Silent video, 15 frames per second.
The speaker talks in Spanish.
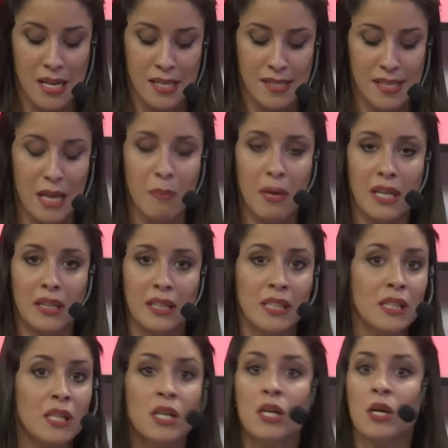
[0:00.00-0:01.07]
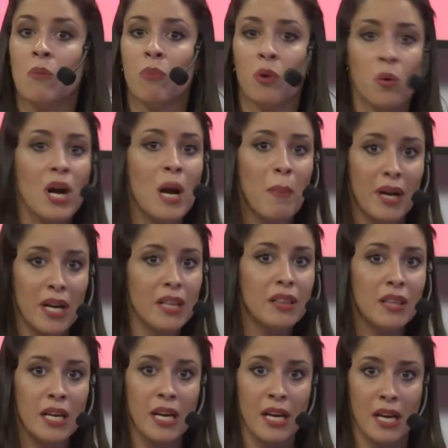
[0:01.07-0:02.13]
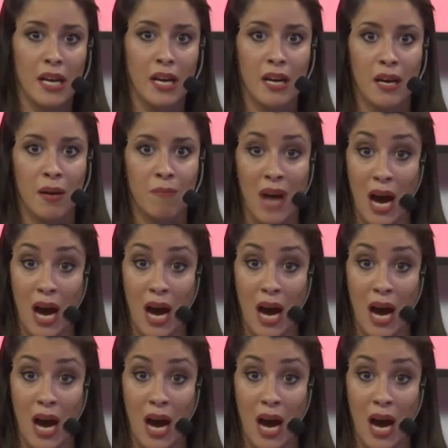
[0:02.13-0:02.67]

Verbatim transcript: San Martín por un aparente eh,